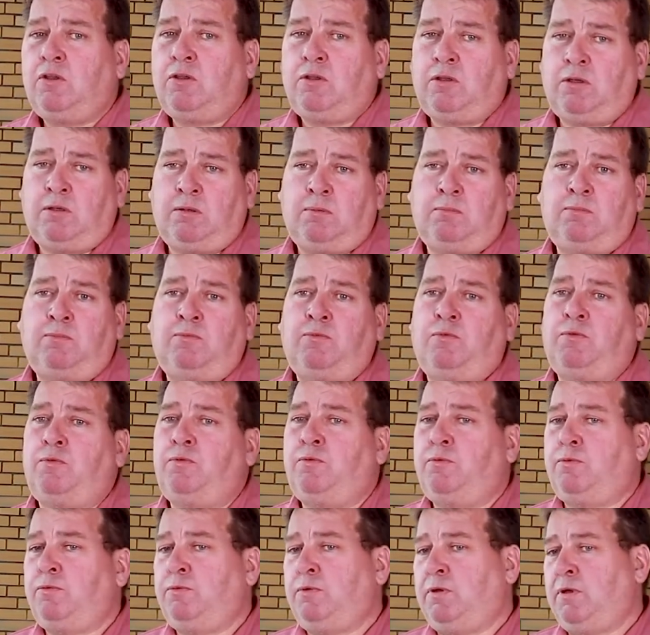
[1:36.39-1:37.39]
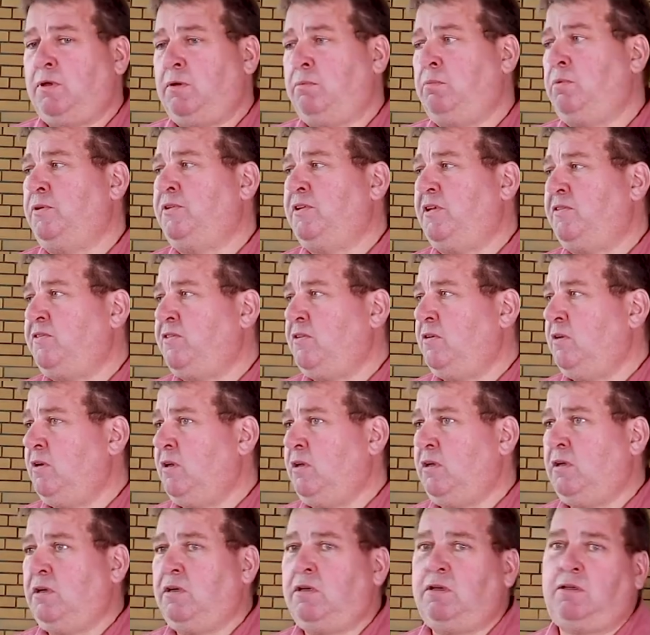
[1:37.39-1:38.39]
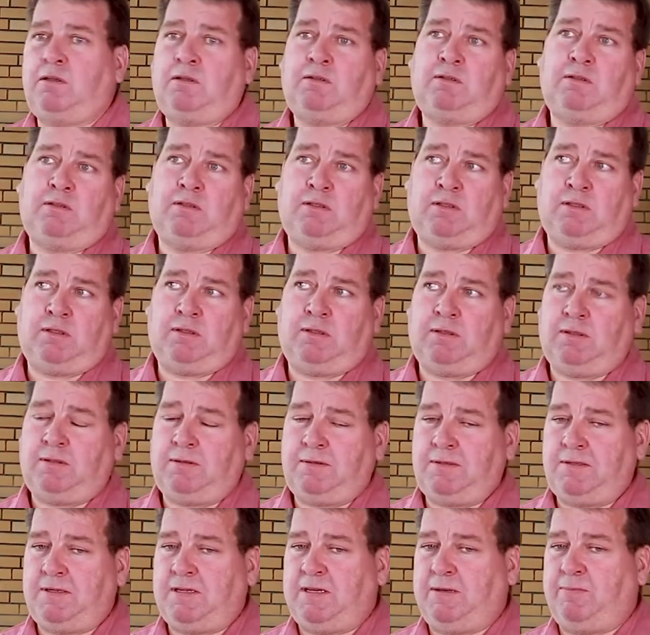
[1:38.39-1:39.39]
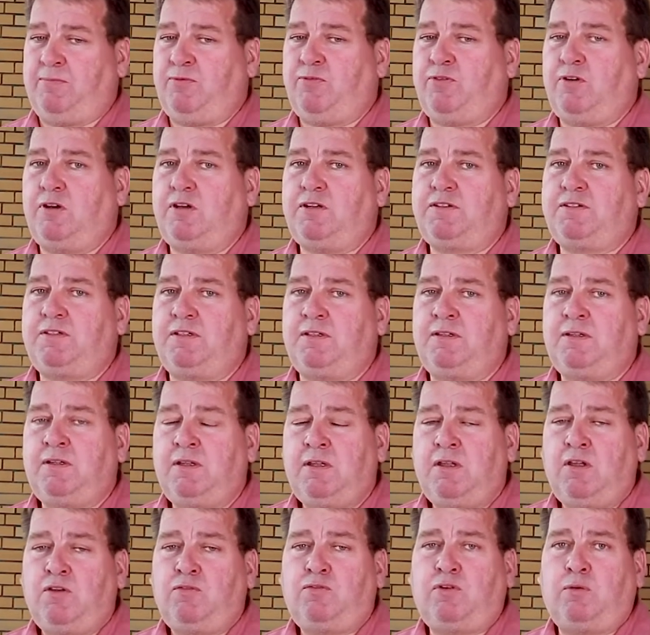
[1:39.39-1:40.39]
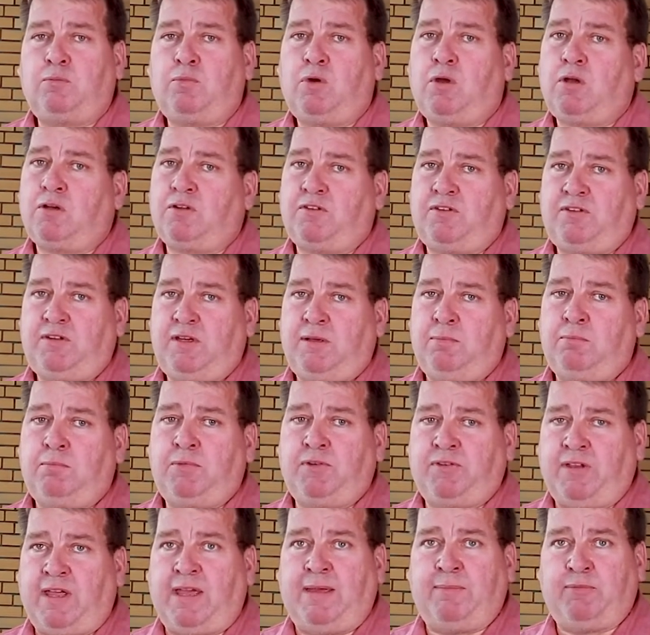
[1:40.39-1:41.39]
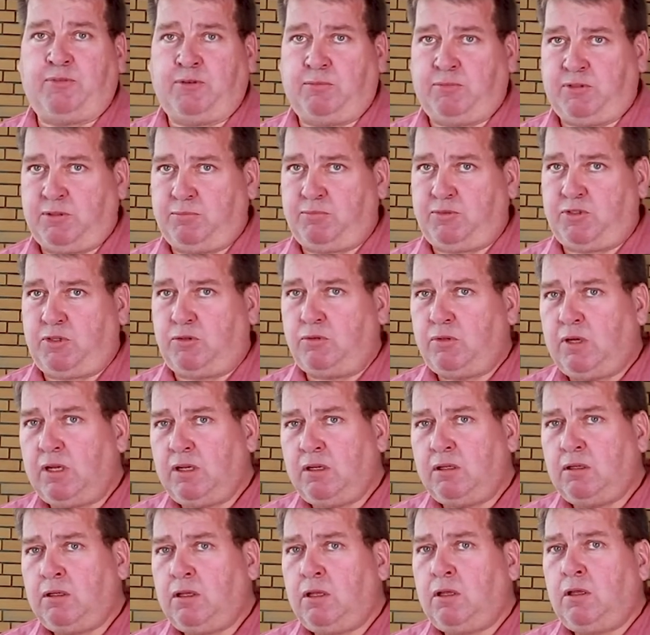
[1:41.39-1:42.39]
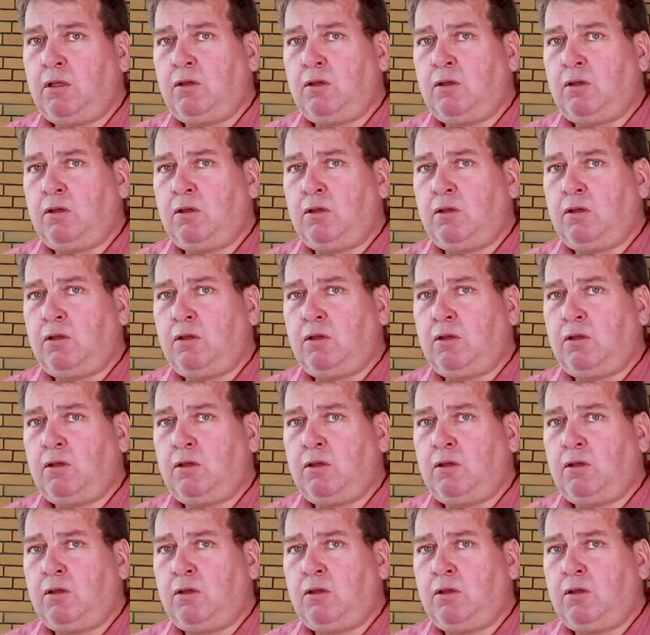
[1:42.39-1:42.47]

Ähm, wir besetzen hier hm, die Pforte von morgens 7 bis abends um 17 Uhr,